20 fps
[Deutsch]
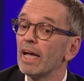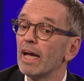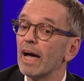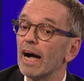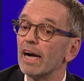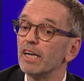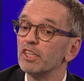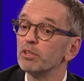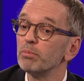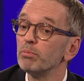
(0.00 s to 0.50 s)

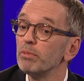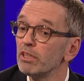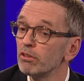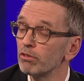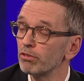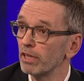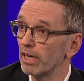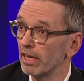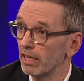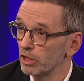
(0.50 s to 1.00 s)
als
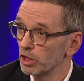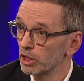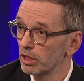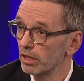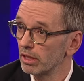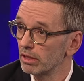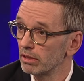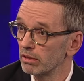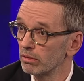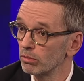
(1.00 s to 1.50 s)

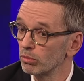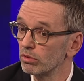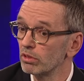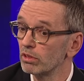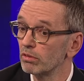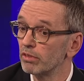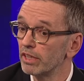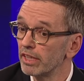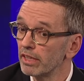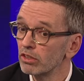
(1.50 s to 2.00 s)
Mitveranstalter
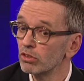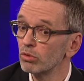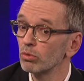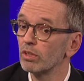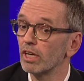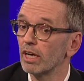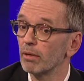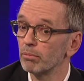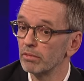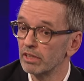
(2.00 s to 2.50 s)
unterwegs
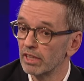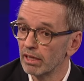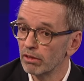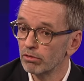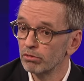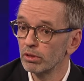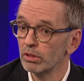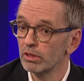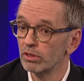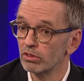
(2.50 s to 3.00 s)
und haben
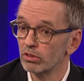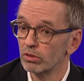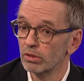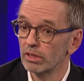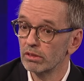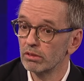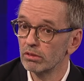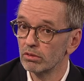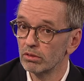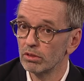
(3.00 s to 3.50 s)
dafür
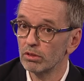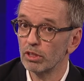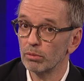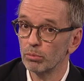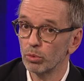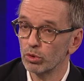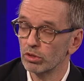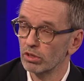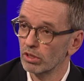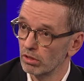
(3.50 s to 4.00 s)
gesorgt, dass die
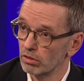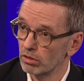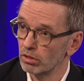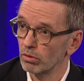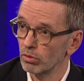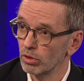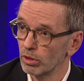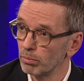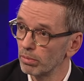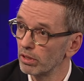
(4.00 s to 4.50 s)

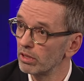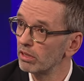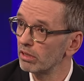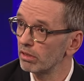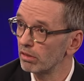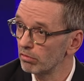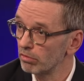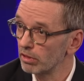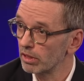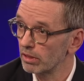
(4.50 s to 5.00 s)
Demonstrationen, bei
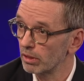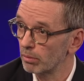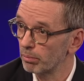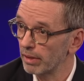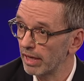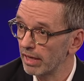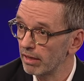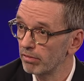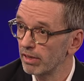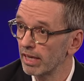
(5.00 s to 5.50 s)
denen wir
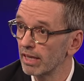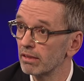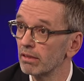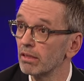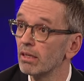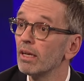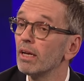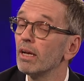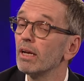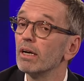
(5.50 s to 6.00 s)
dabei waren,
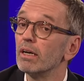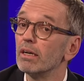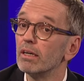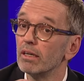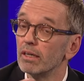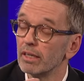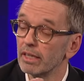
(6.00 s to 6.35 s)
äh,